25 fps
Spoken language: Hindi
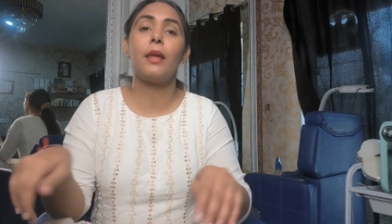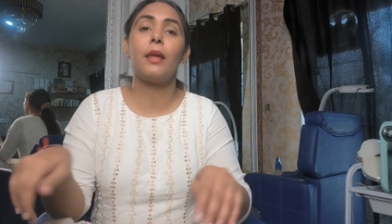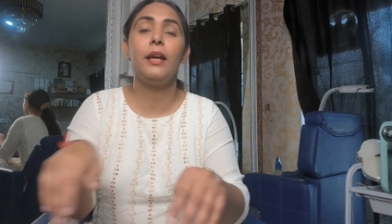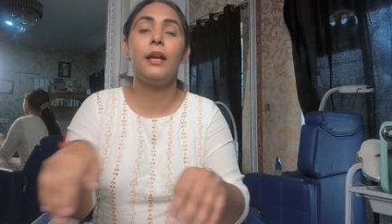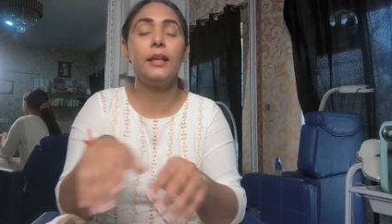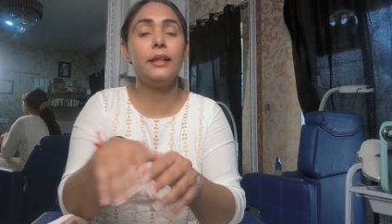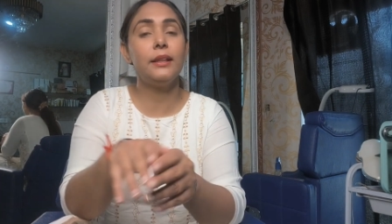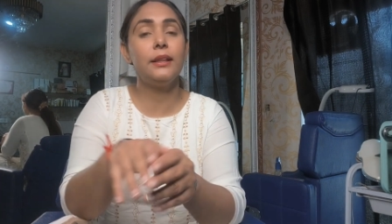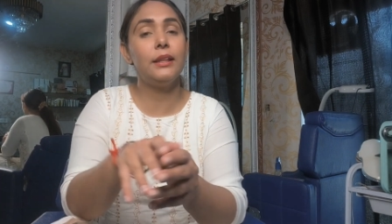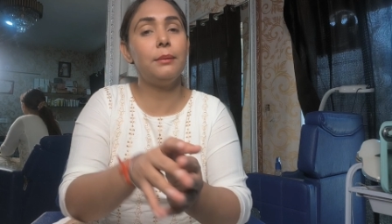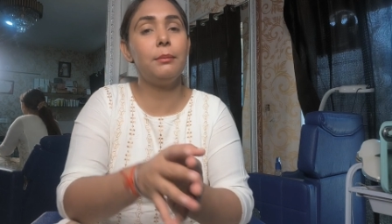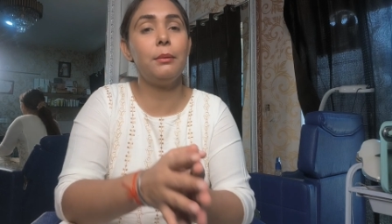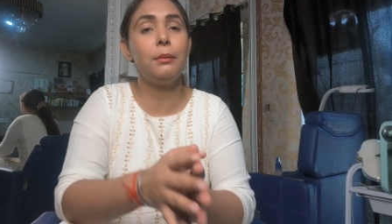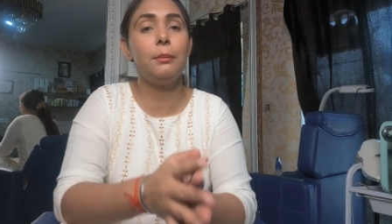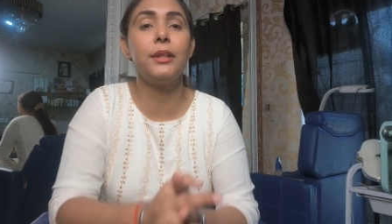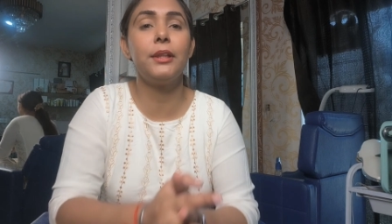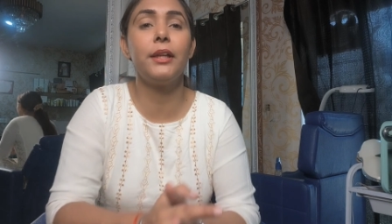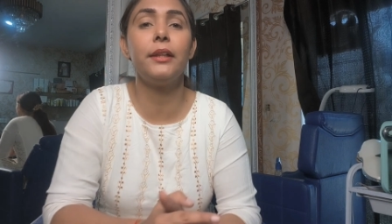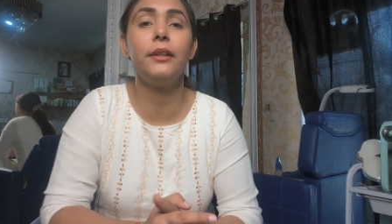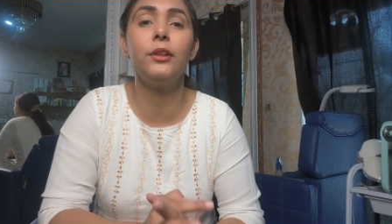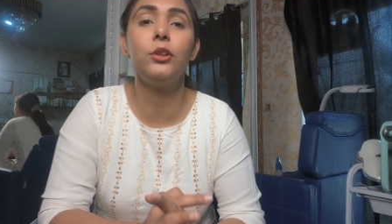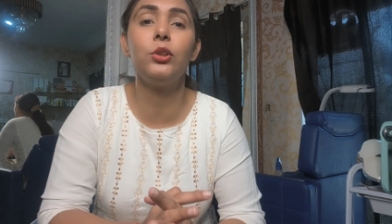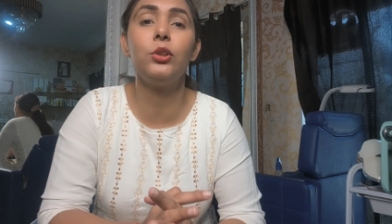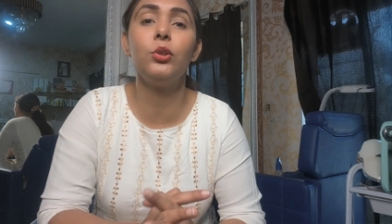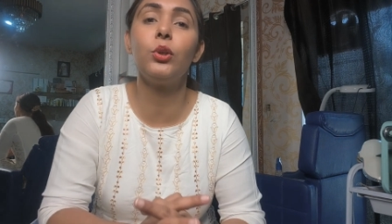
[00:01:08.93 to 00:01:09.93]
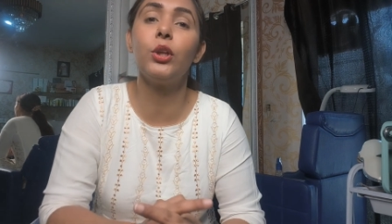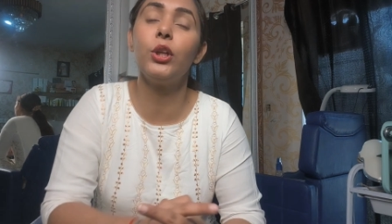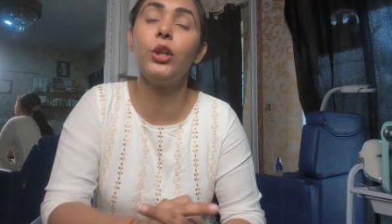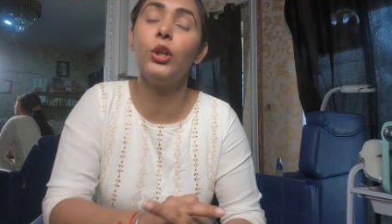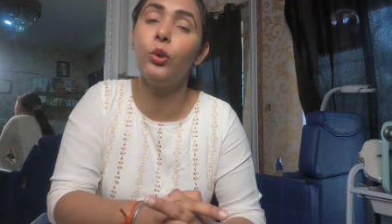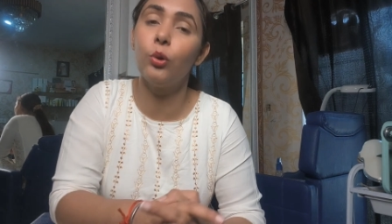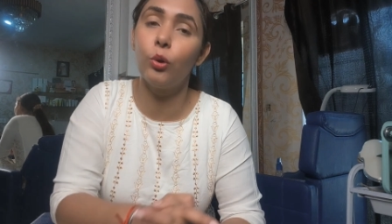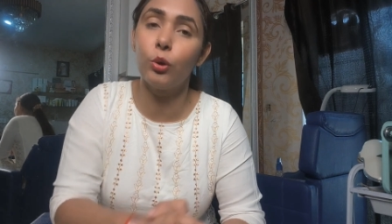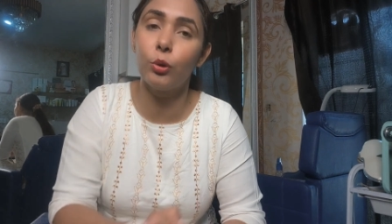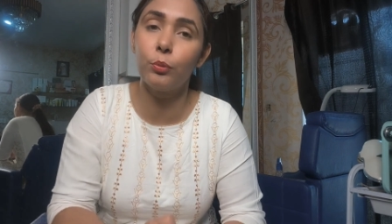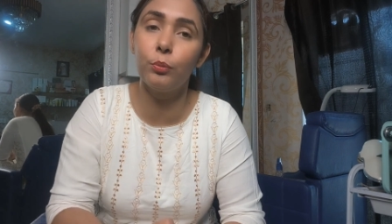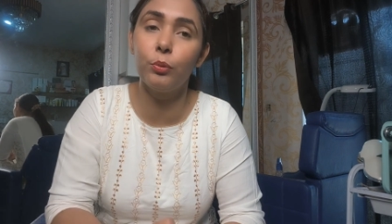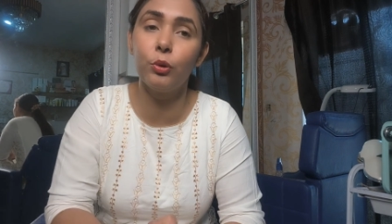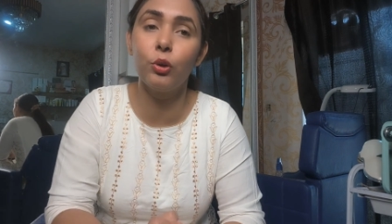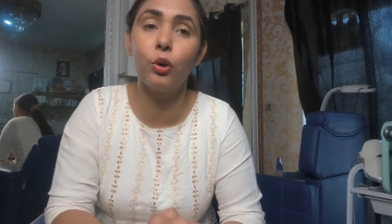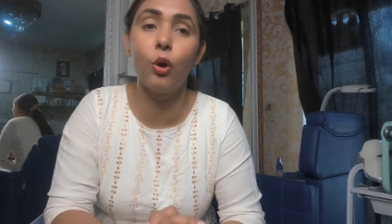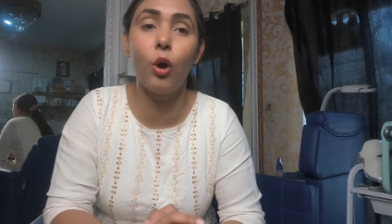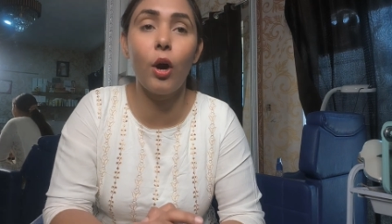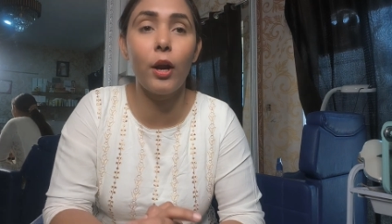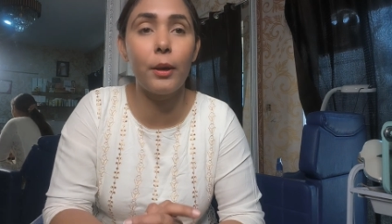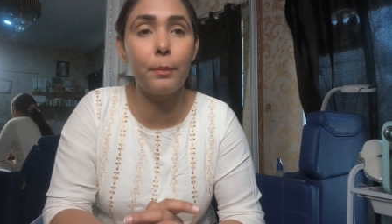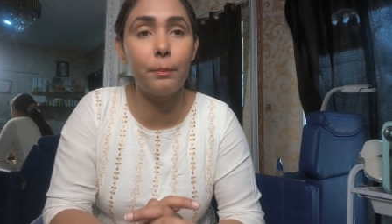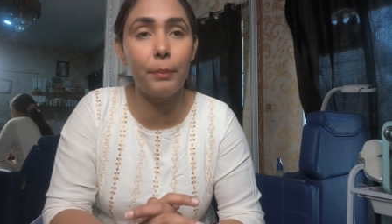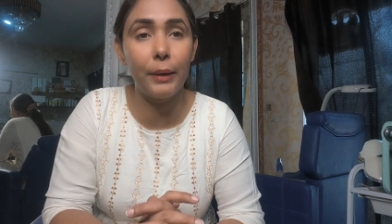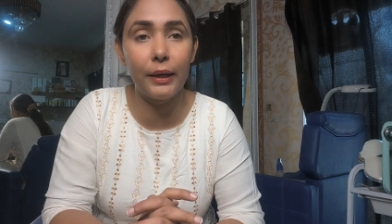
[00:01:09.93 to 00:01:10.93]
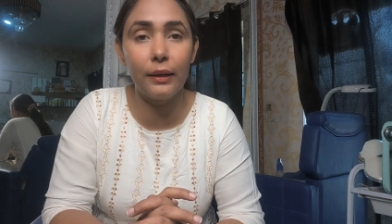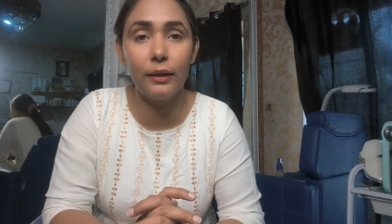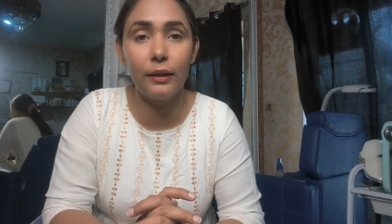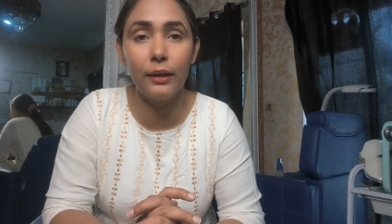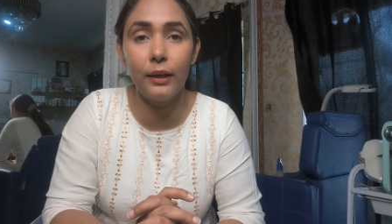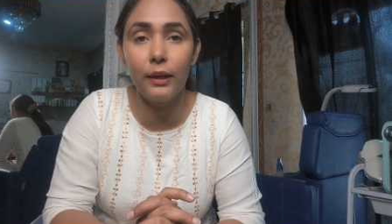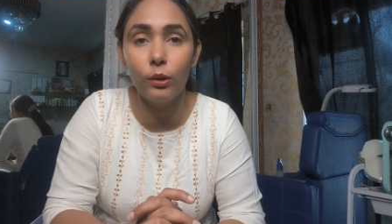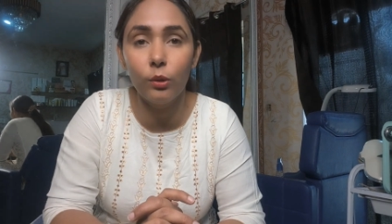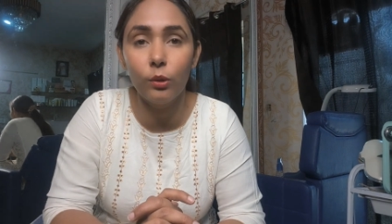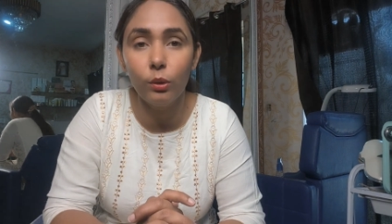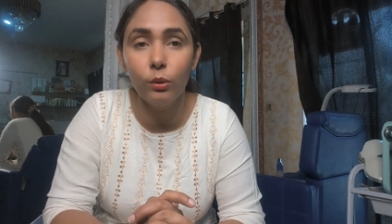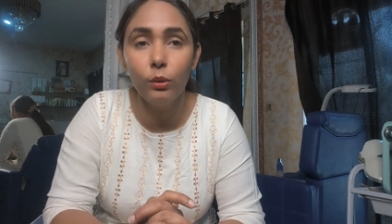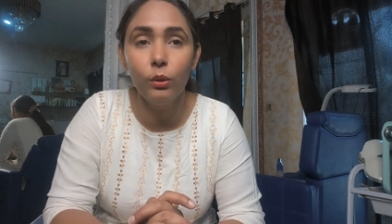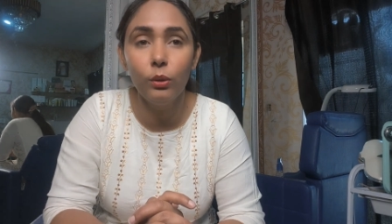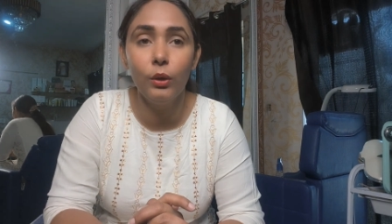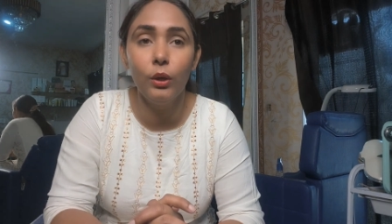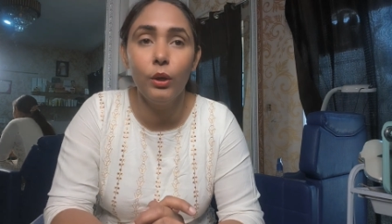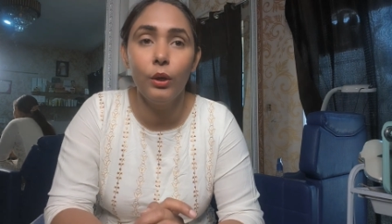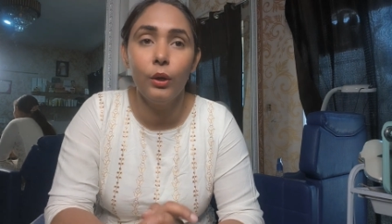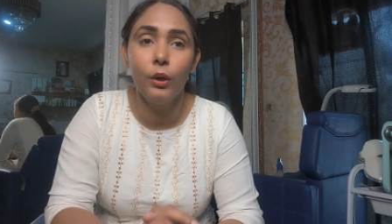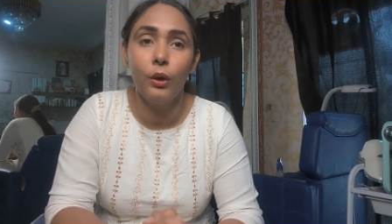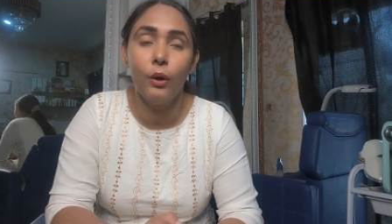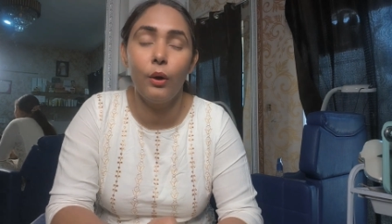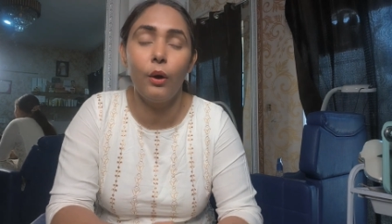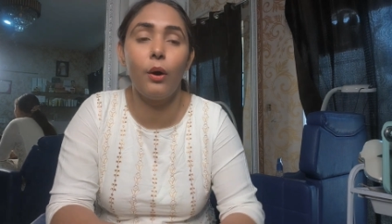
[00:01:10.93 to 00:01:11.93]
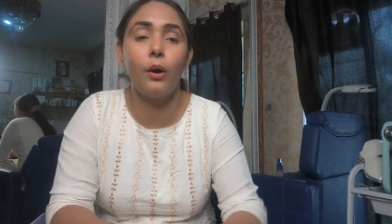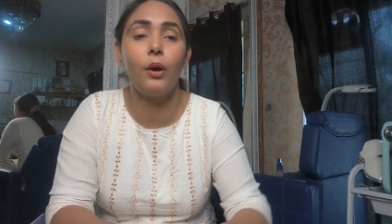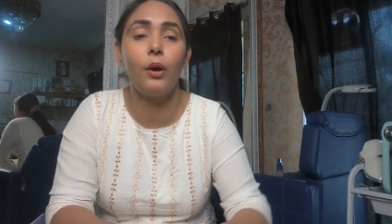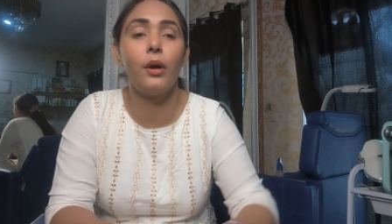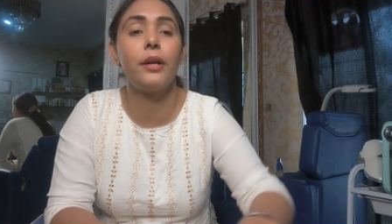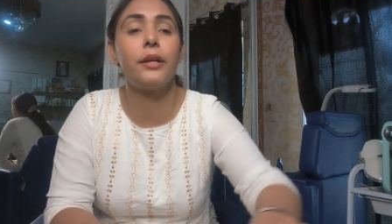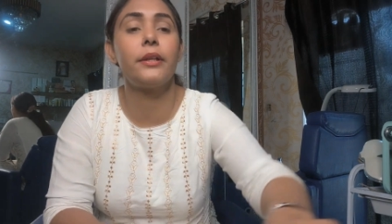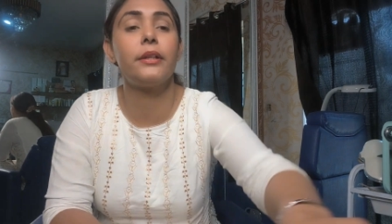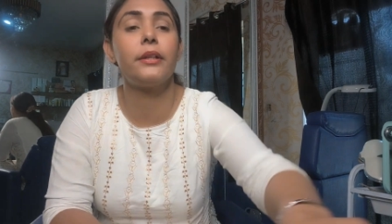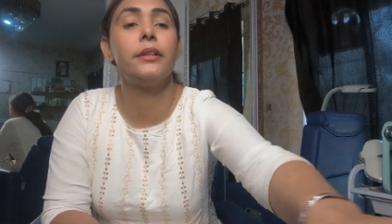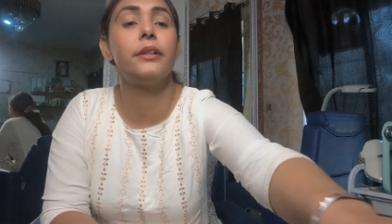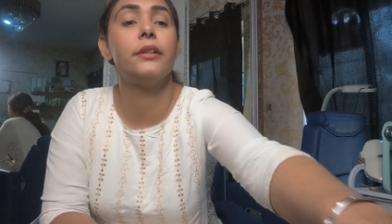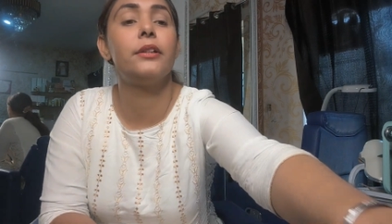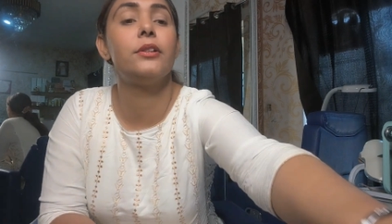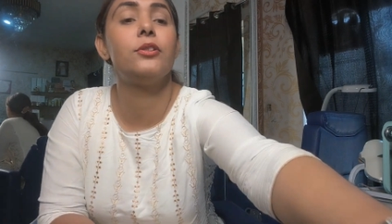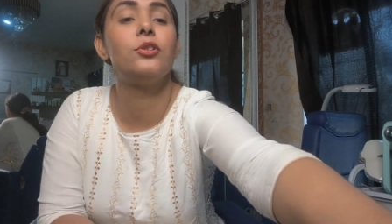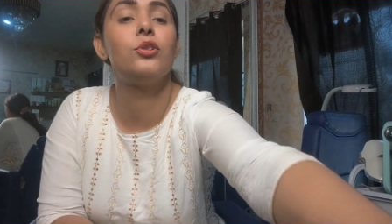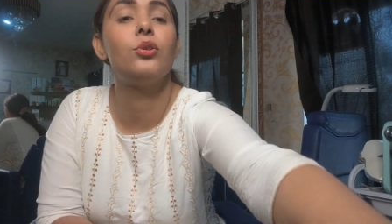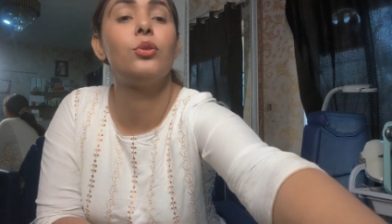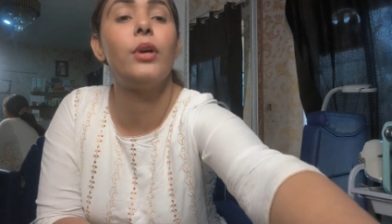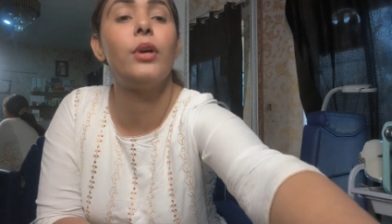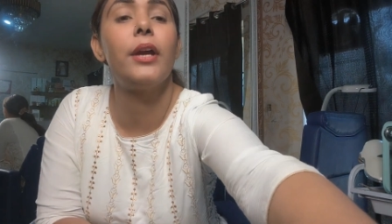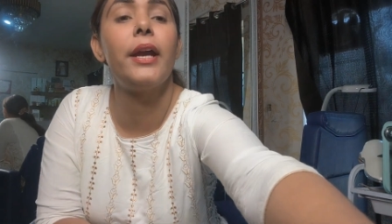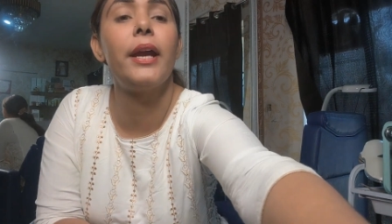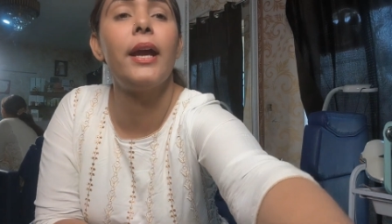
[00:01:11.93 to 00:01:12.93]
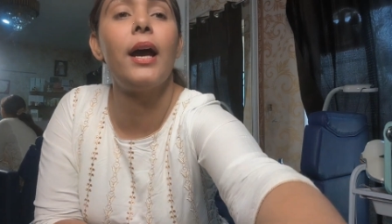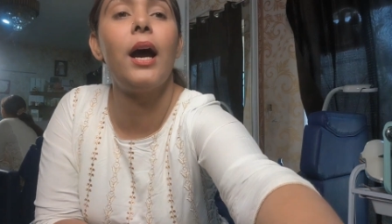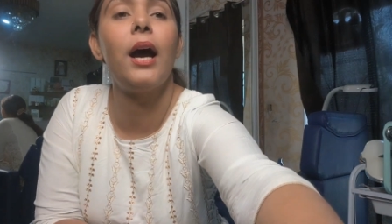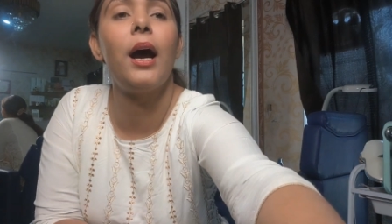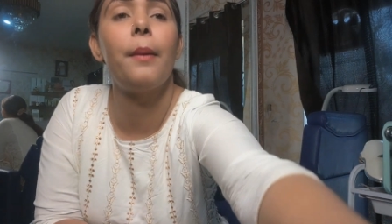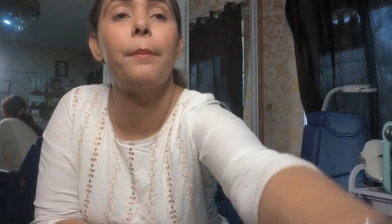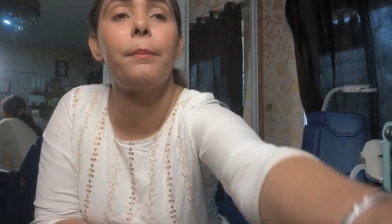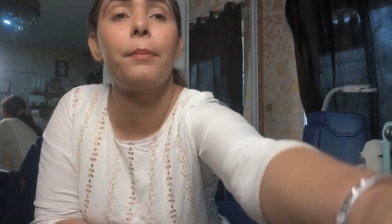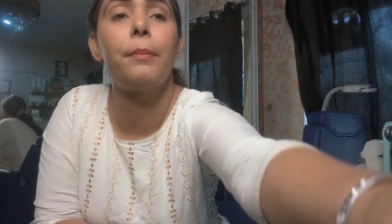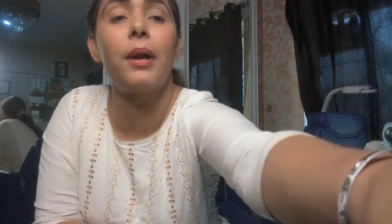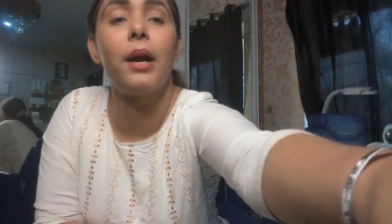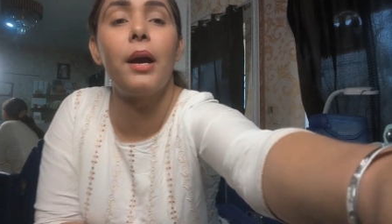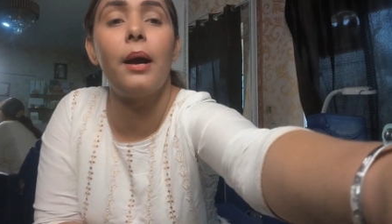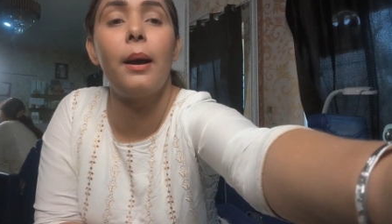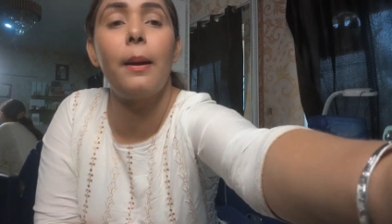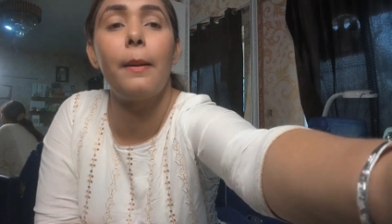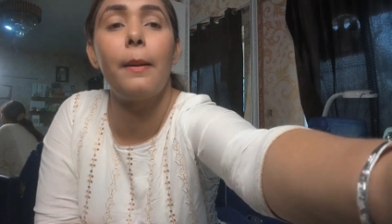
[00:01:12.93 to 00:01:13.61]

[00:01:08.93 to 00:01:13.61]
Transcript: हिंदी में बता देती हूँ कि नोटबुक और पेन ले लो और जो है आपका